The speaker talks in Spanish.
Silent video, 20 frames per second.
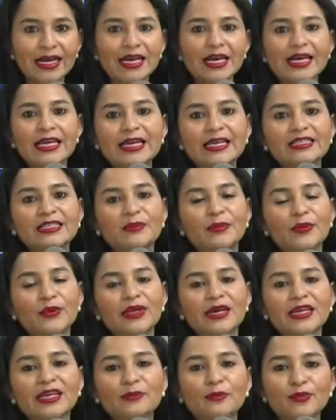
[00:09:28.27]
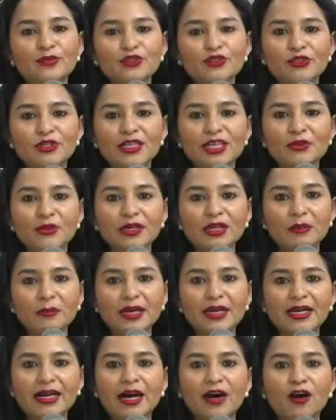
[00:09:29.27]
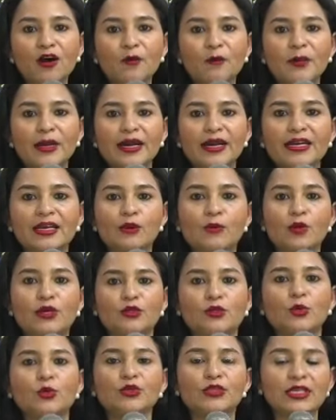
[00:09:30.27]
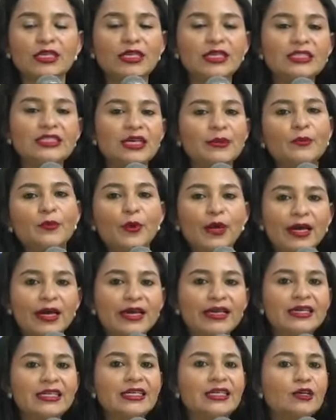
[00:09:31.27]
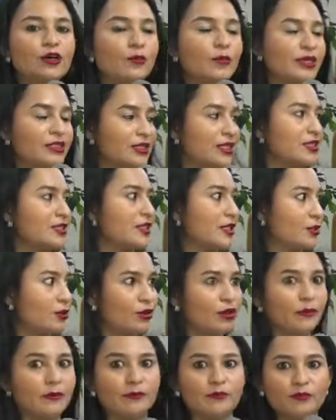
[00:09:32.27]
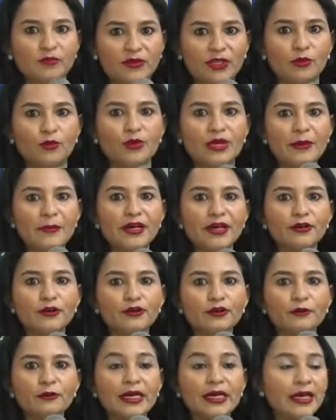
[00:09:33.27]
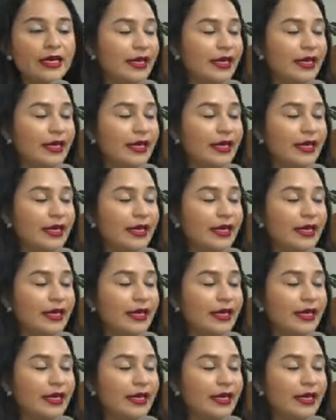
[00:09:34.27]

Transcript: que se pueda ir posicionando en el mercado para que cuando ustedes ya puedan ir comercializando de, una mayor,